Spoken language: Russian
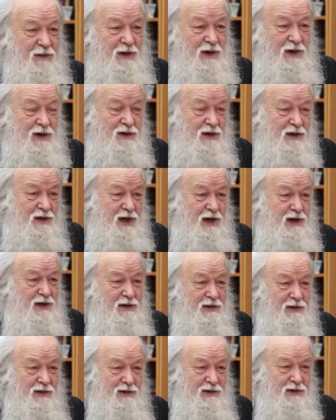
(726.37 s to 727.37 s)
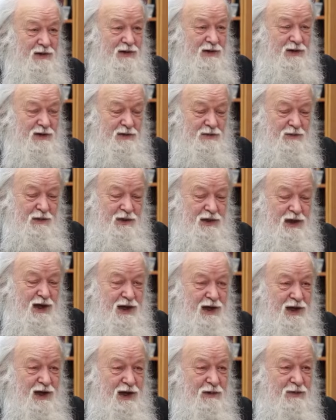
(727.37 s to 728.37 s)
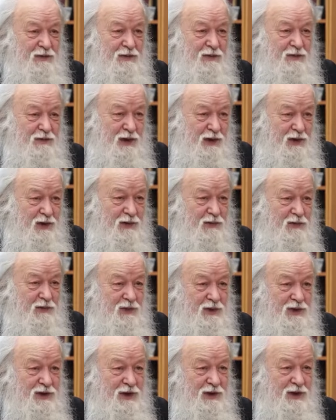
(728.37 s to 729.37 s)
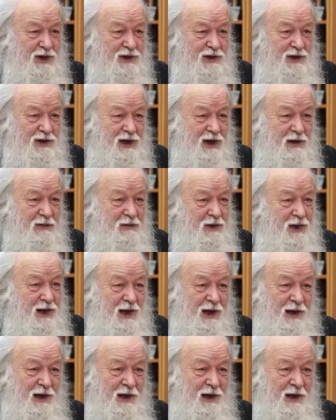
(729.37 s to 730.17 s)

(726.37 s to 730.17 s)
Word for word: если так, с полтора хлеба вы пойдете в мустыне, то, ну,